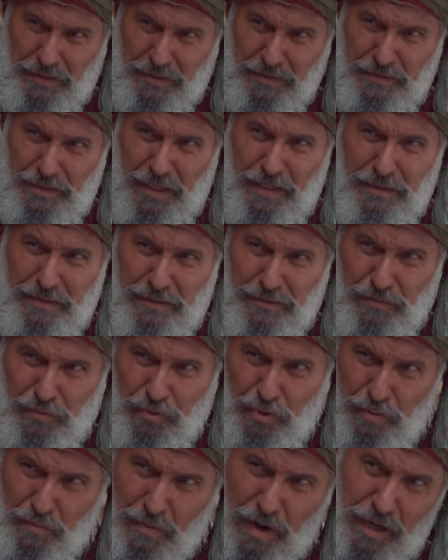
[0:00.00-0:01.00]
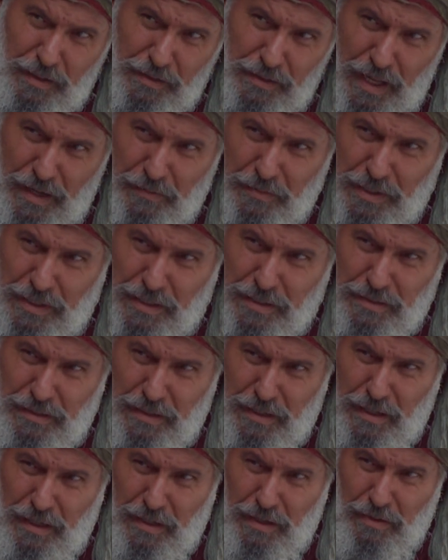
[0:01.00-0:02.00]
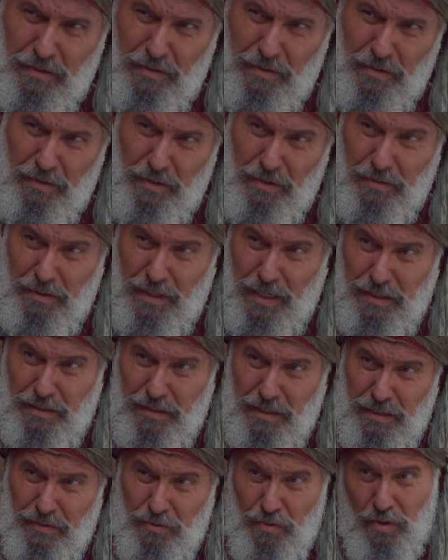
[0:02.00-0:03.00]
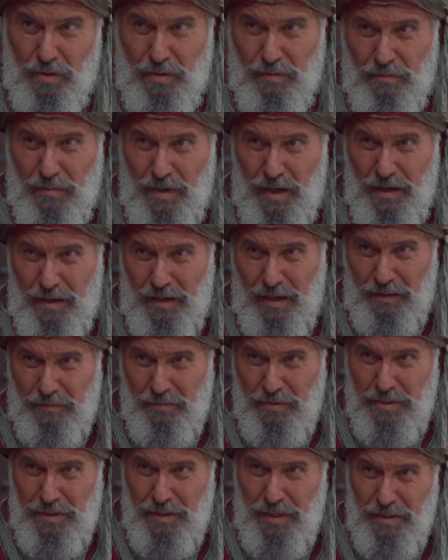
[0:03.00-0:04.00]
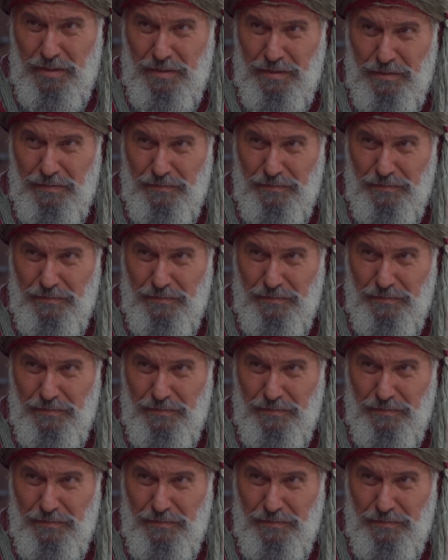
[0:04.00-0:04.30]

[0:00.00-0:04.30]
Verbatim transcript: Sen duymakla bilin, onlar dokunmaya kalkmışlar.